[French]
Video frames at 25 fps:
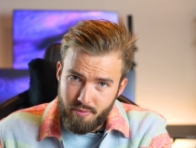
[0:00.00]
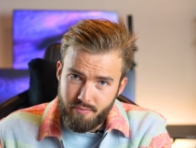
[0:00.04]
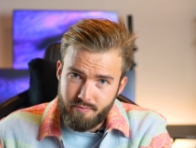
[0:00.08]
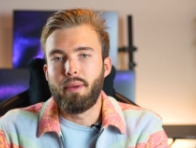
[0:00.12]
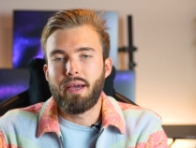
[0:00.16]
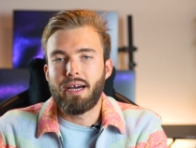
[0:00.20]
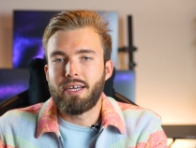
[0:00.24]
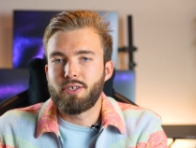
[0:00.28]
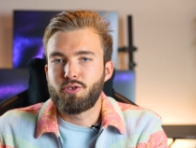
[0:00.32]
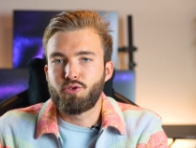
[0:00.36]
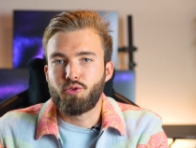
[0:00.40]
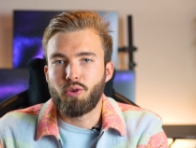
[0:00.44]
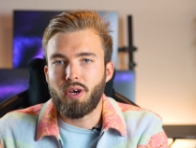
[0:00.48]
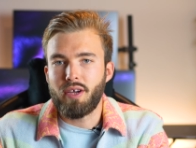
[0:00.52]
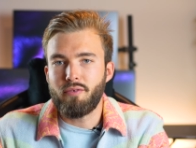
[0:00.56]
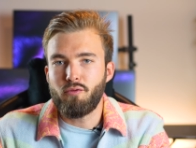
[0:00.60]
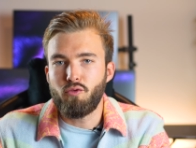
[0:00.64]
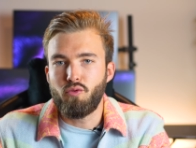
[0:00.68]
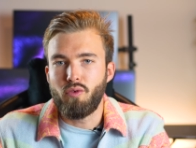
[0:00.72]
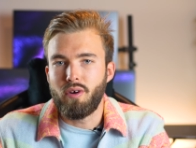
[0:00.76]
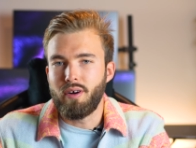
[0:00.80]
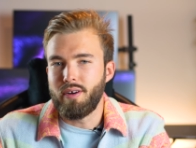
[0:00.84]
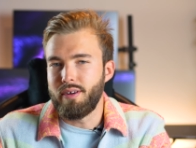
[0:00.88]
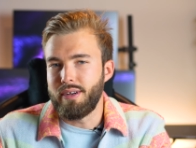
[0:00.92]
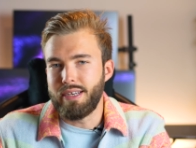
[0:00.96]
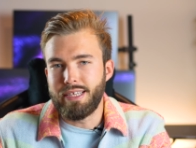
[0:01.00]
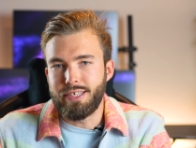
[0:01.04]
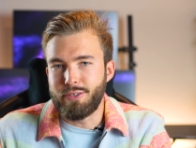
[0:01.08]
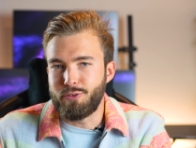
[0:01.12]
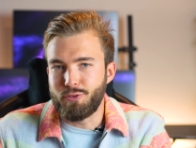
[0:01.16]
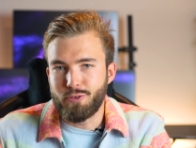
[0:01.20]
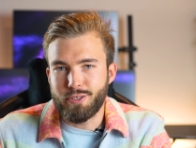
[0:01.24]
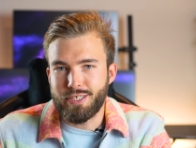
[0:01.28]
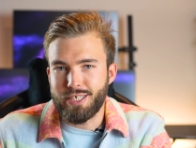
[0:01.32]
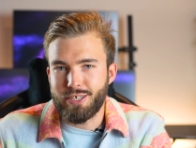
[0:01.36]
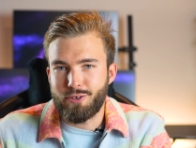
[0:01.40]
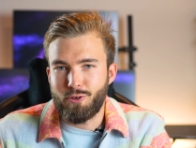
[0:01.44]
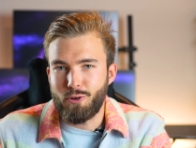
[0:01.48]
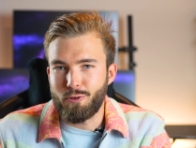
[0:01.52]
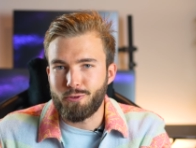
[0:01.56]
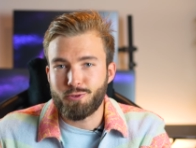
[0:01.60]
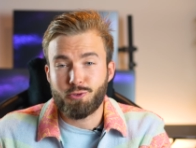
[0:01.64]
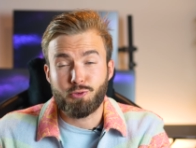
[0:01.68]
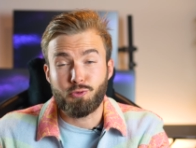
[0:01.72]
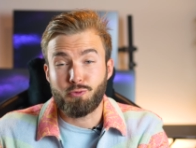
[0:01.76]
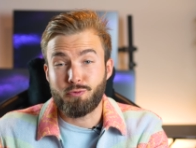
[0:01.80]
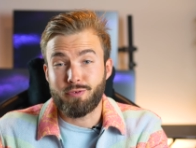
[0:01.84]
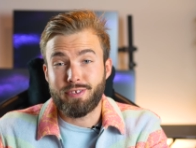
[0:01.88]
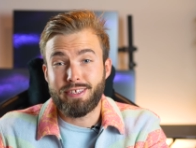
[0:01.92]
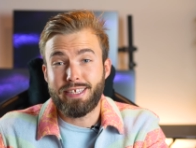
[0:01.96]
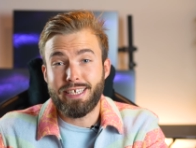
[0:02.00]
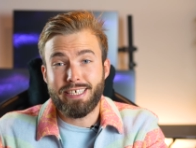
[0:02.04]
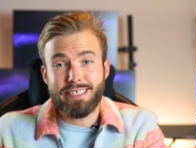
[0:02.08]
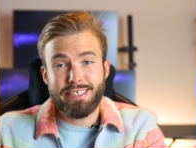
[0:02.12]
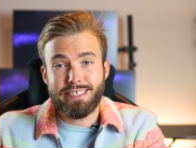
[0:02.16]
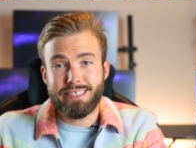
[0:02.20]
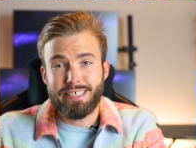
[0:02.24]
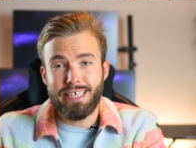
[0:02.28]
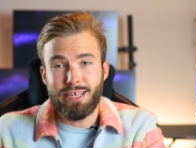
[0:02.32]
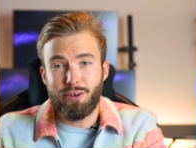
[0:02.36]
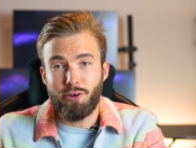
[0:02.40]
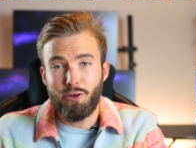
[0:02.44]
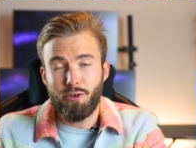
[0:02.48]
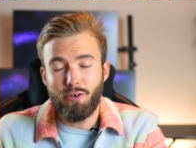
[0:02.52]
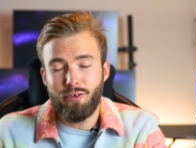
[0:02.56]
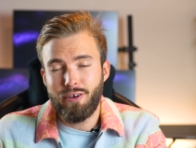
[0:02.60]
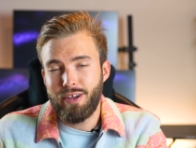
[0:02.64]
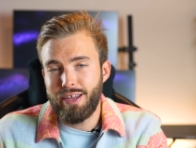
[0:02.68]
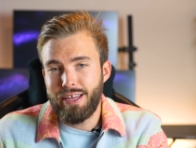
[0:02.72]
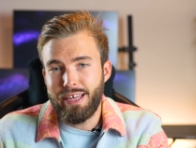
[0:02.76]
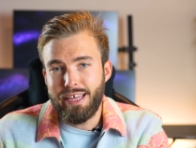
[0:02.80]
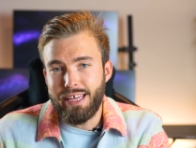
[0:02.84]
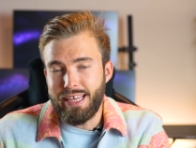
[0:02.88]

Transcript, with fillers: Mais rassurez-vous, hein, les deux écrans sont excellents.